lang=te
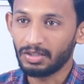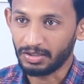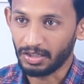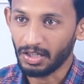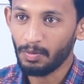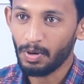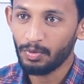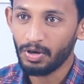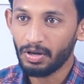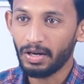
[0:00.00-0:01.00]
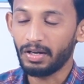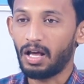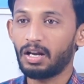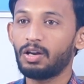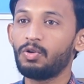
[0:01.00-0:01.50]
సార్ చంద్రబాబు గారు అండ్
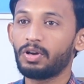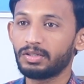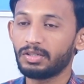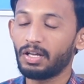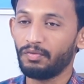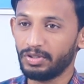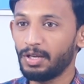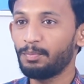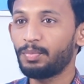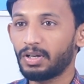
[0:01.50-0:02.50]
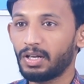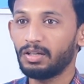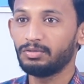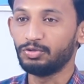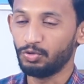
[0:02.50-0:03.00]
నారా లోకేష్ గారు విజయం పట్ల
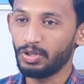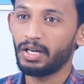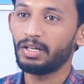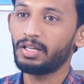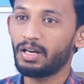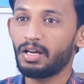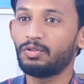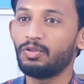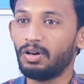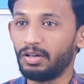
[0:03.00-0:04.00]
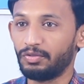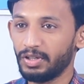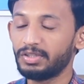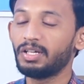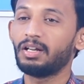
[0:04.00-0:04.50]
జూనియర్ ఎన్టీఆర్ గారు
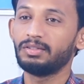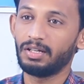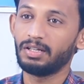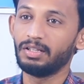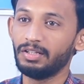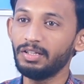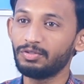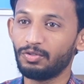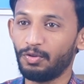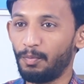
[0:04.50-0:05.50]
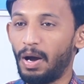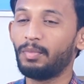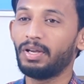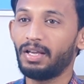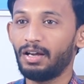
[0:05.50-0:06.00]
ట్వీట్ చేయడం జరిగింది సో
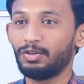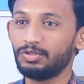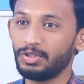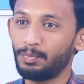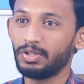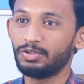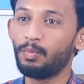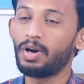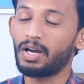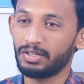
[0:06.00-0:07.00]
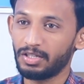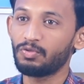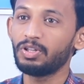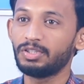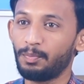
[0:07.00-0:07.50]
మామయ్య అంటూ చెప్పేసి శుభాకాంక్షలు
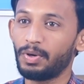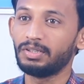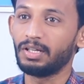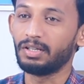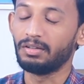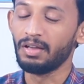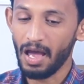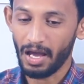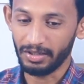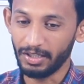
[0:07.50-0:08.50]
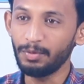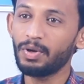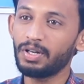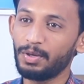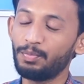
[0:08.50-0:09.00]
కూడా చెప్పడం జరిగింది దీని
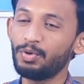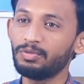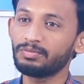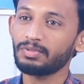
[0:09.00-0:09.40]
పట్ల ఇప్పుడు